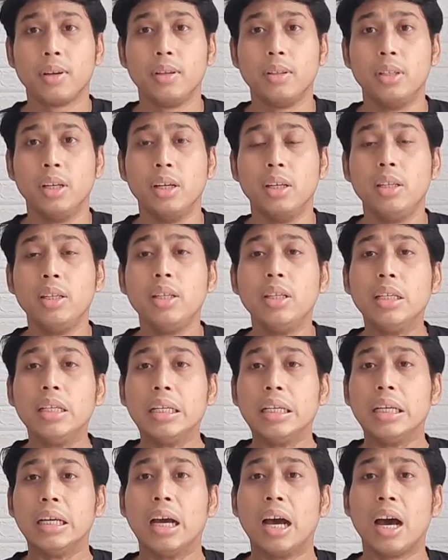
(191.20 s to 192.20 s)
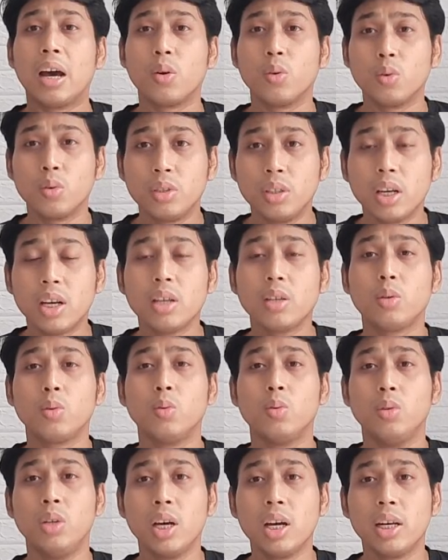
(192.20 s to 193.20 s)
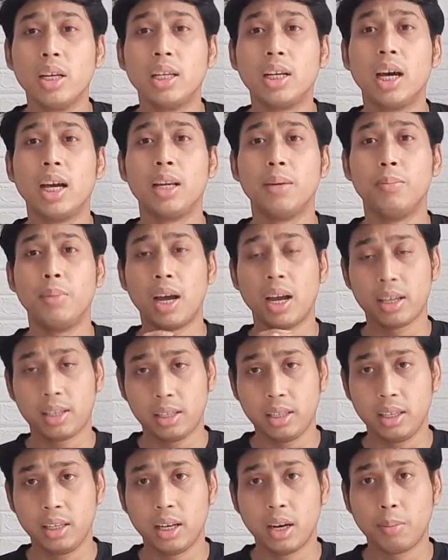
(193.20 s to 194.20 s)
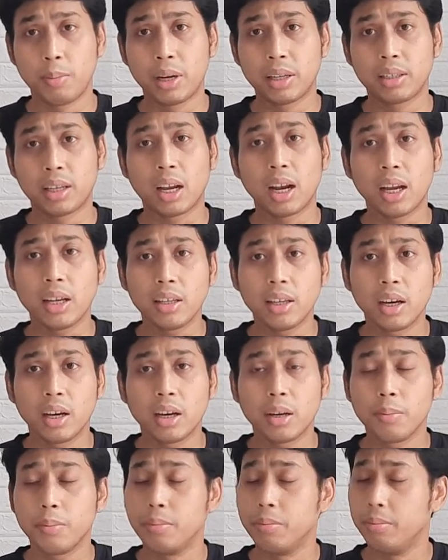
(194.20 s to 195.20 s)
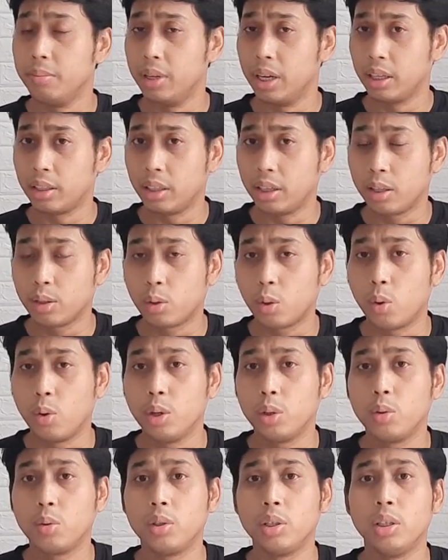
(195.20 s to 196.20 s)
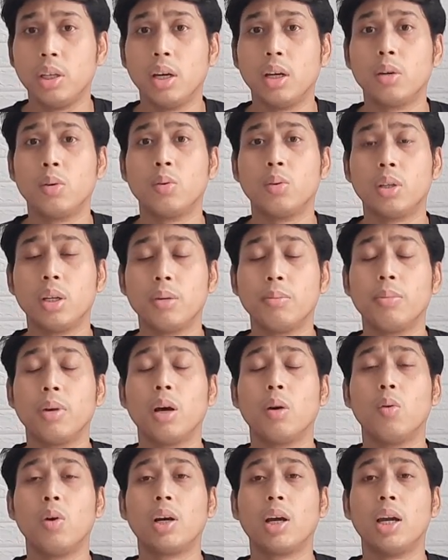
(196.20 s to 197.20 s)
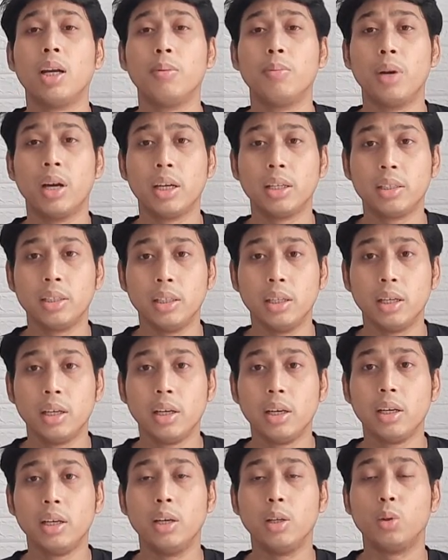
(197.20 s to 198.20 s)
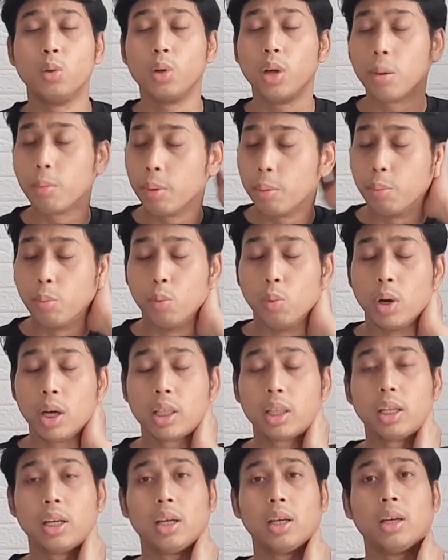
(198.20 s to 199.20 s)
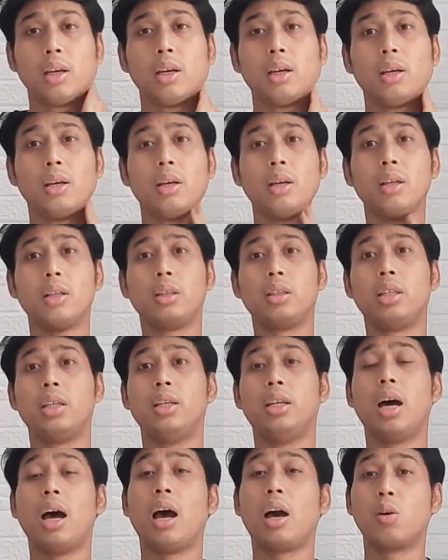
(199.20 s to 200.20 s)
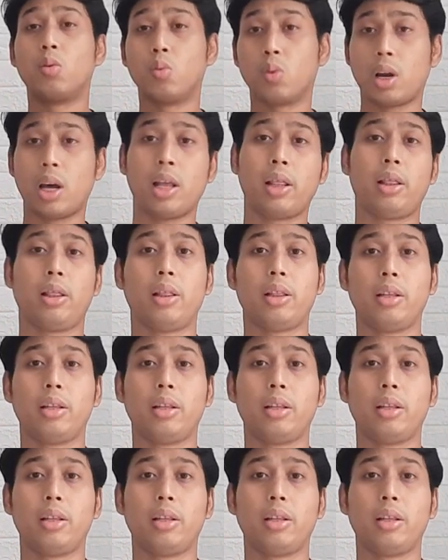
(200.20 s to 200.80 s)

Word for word: Jadi harusnya sudah dikalibrasi dan masalahnya biasanya toko itu tidak rutin melakukan kalibrasi. Itu yang membuat tidak akurat.